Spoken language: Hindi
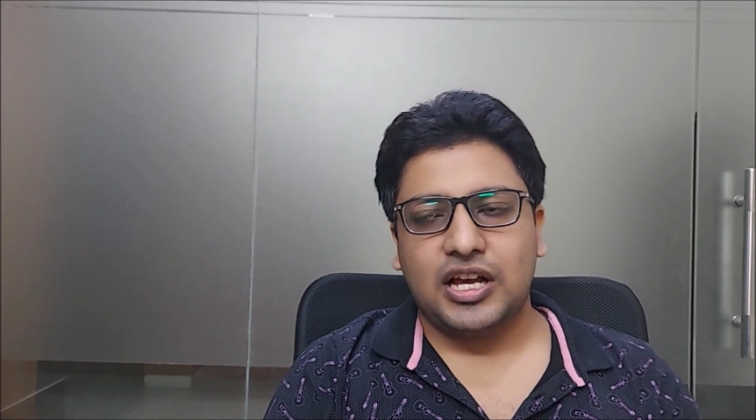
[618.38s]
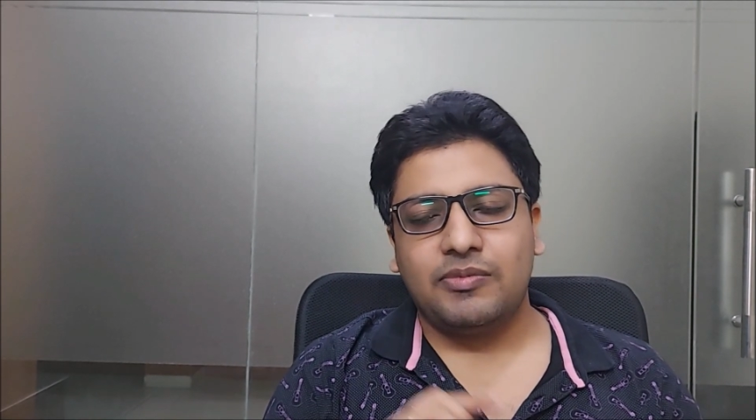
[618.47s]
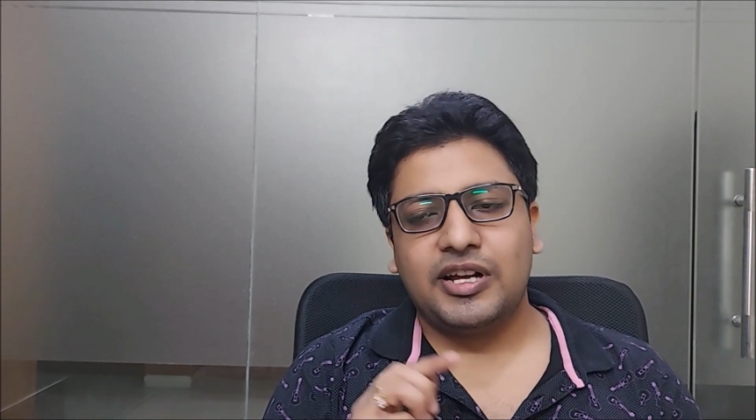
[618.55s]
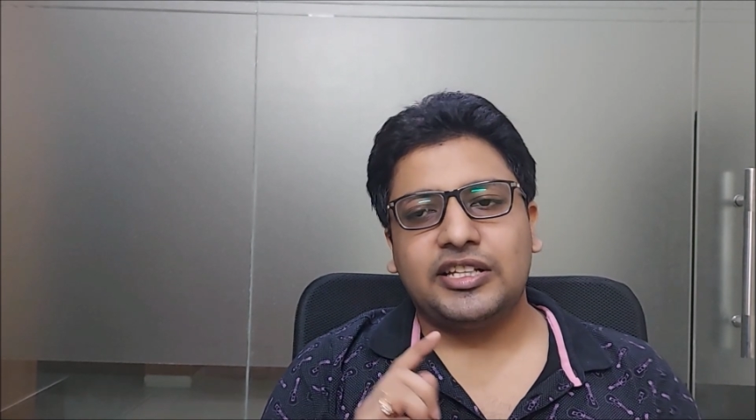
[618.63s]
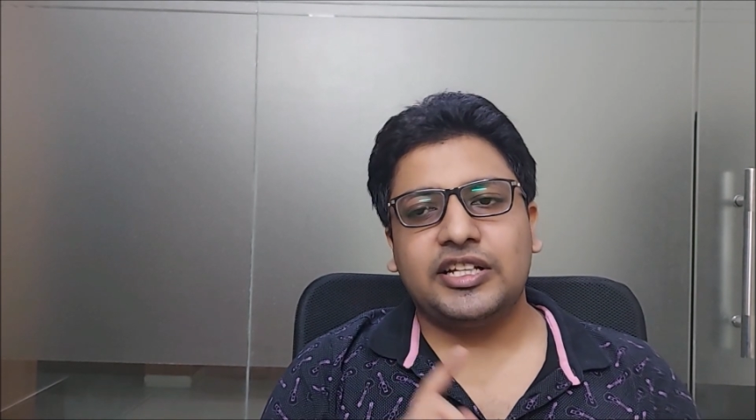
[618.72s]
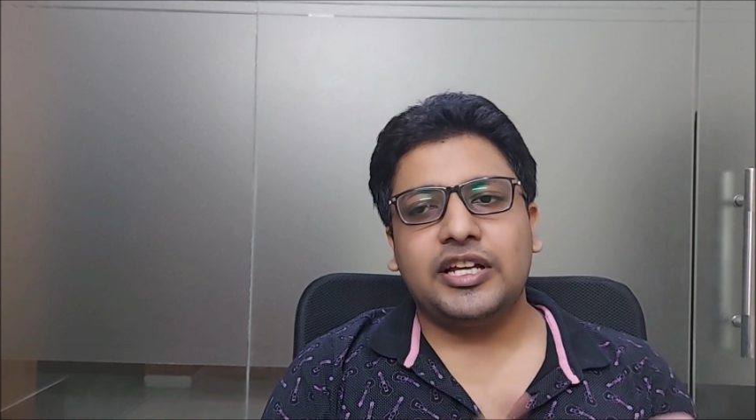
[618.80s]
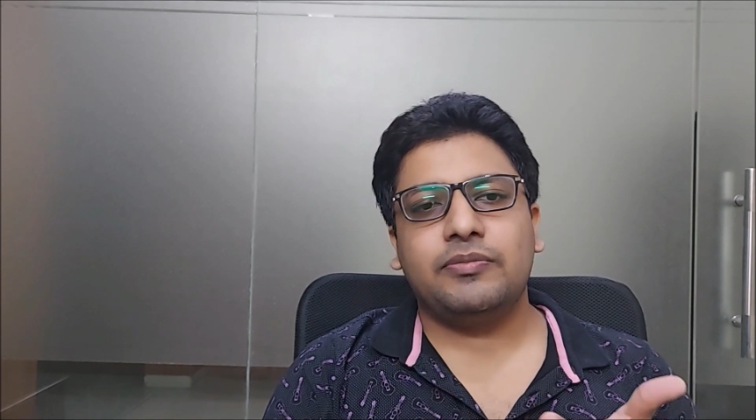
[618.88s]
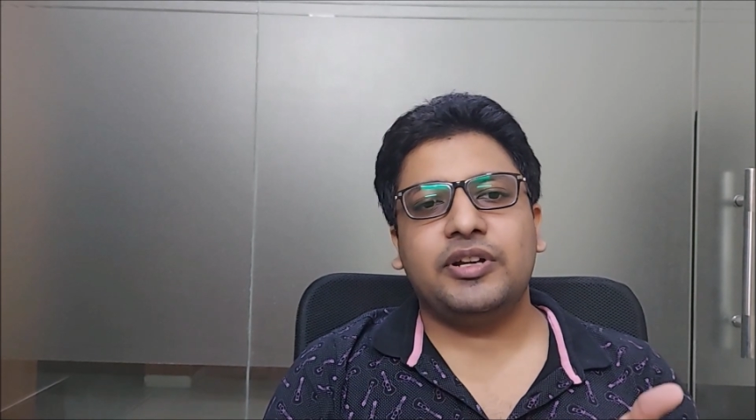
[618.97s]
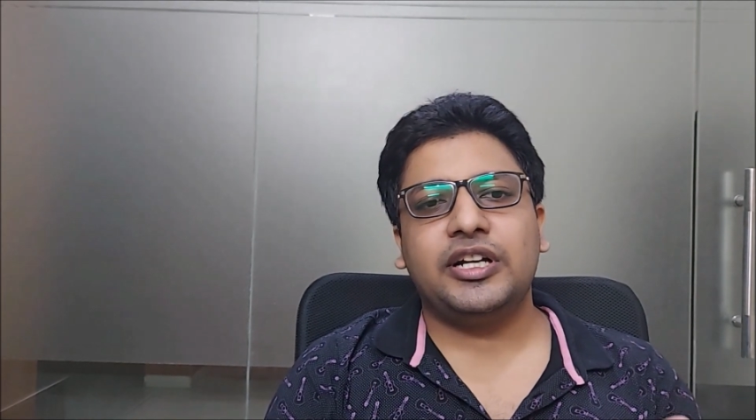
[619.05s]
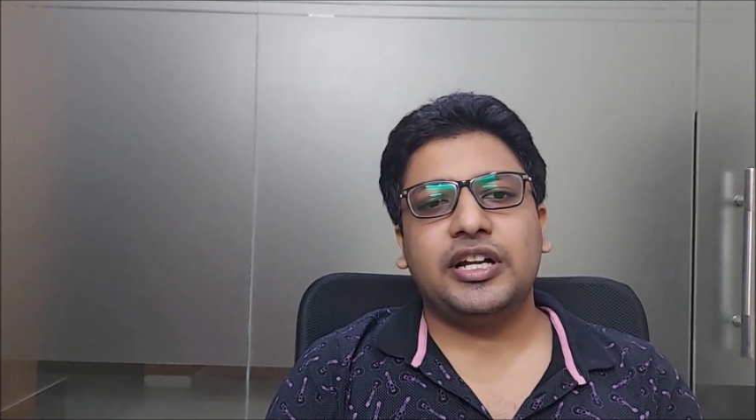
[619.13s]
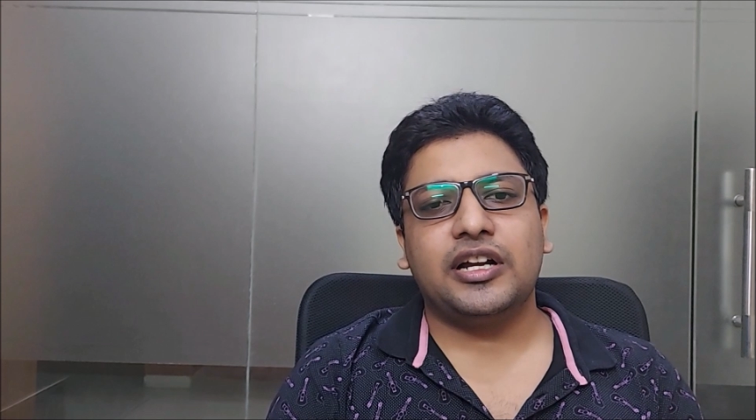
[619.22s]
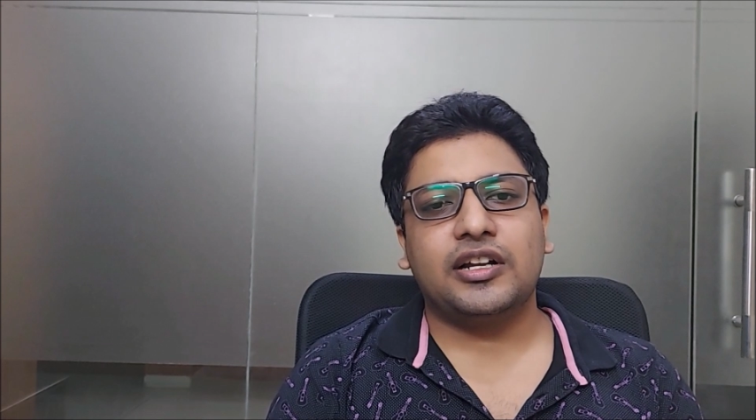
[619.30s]
अब आती है
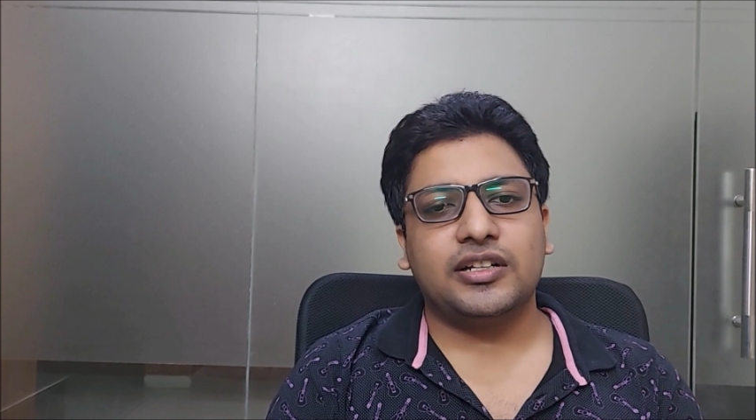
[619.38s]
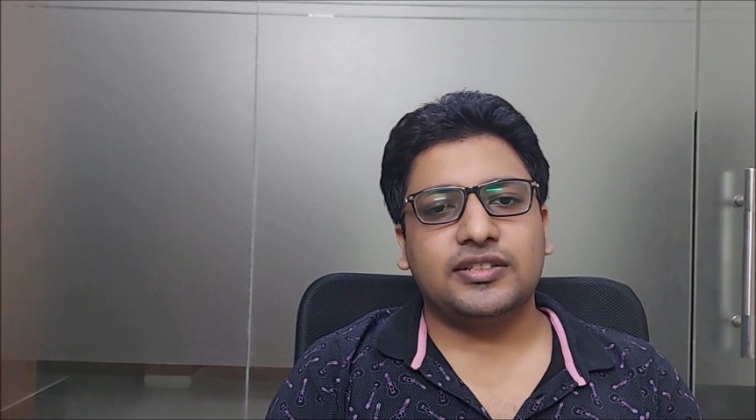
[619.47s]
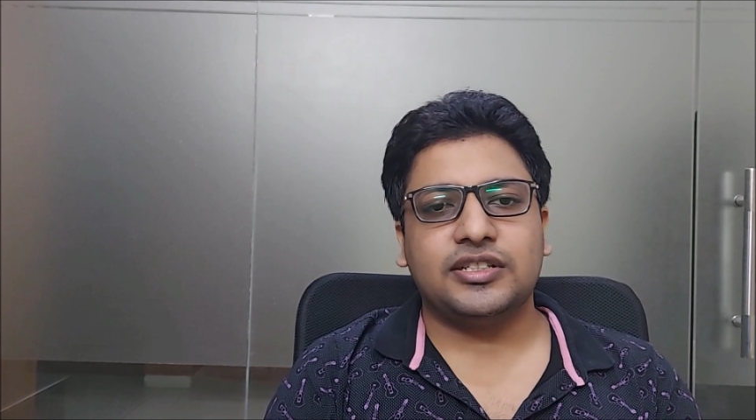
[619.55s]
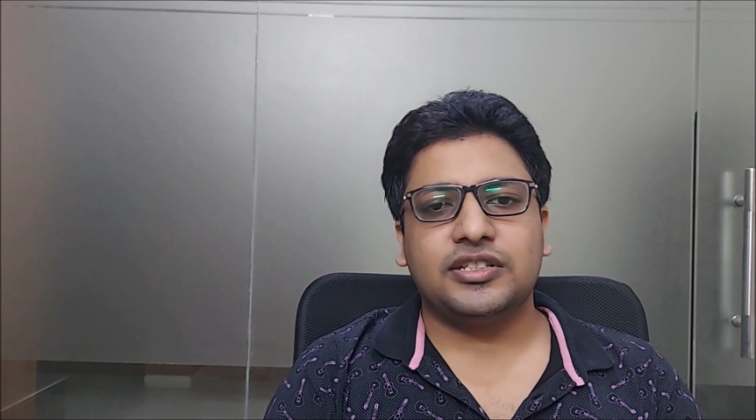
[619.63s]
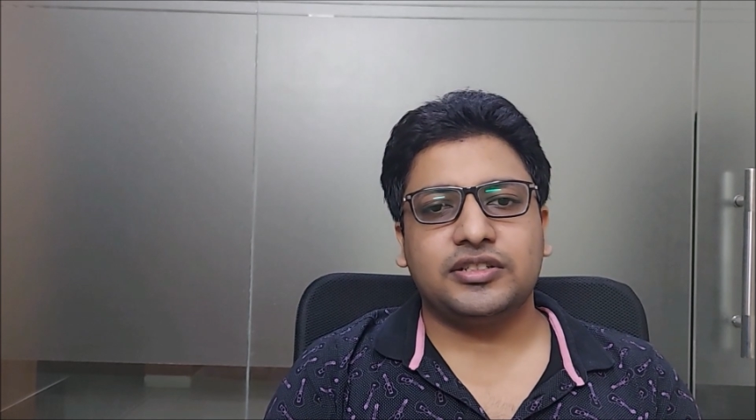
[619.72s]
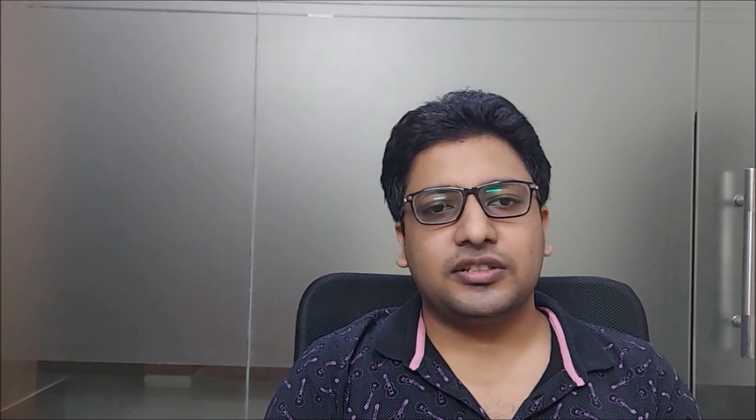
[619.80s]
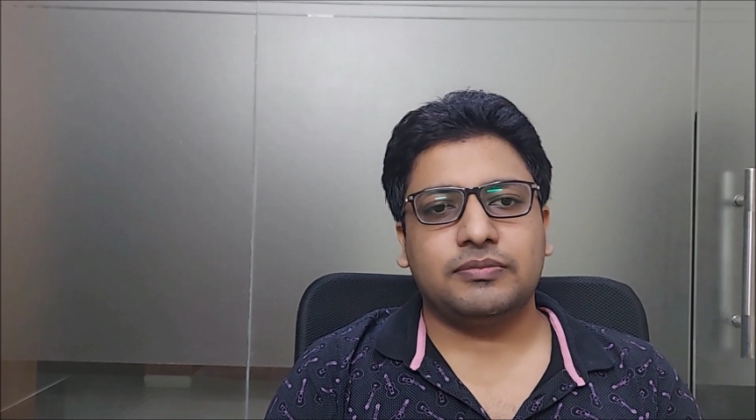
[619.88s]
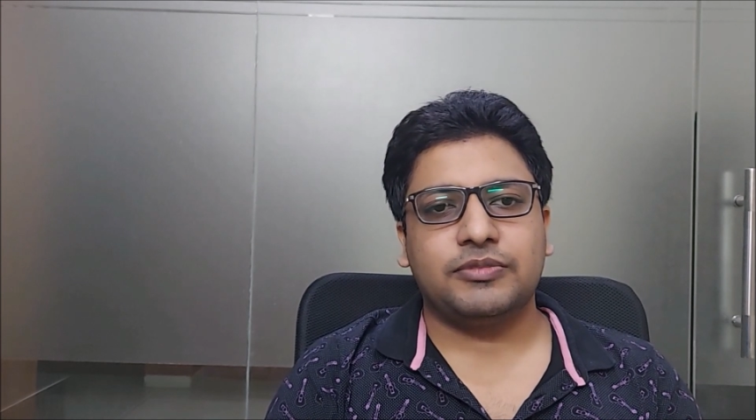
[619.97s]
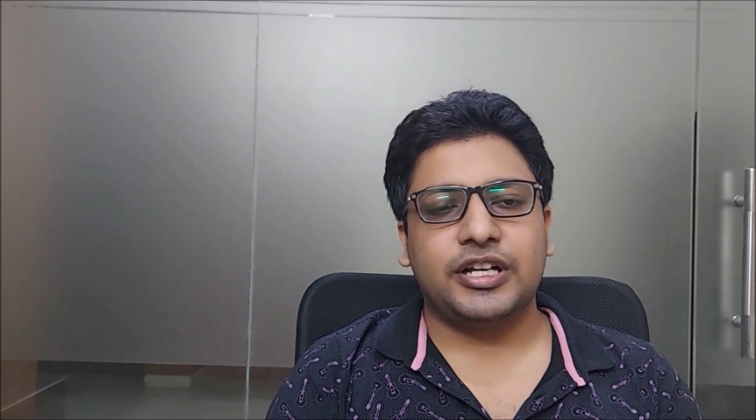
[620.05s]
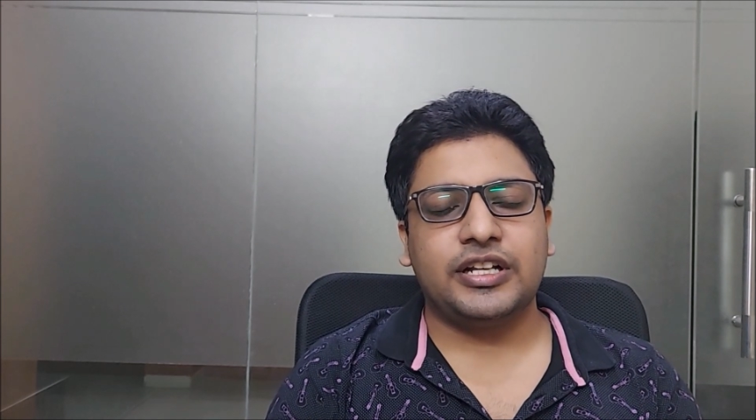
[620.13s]
मेरी अगली सजेशन